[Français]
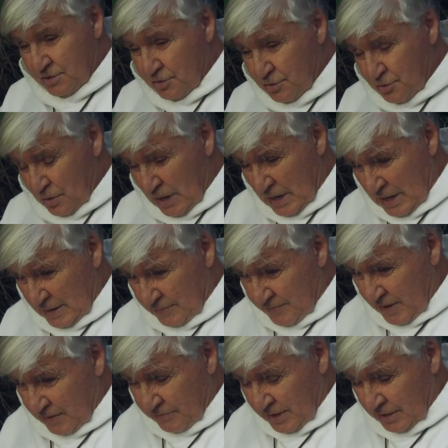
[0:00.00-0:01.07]
ce soir
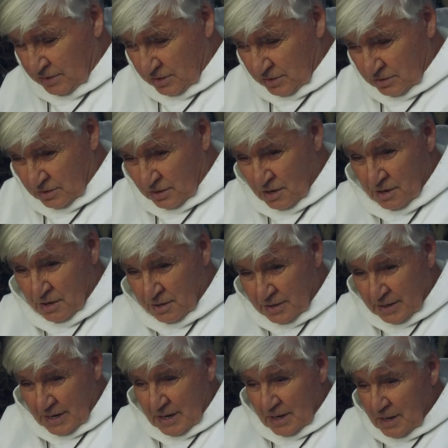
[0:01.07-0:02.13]
à
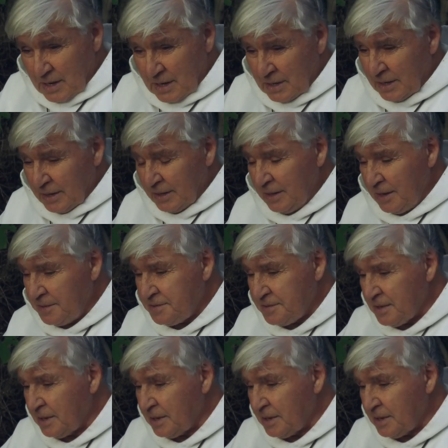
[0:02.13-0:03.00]
20h30 à l'église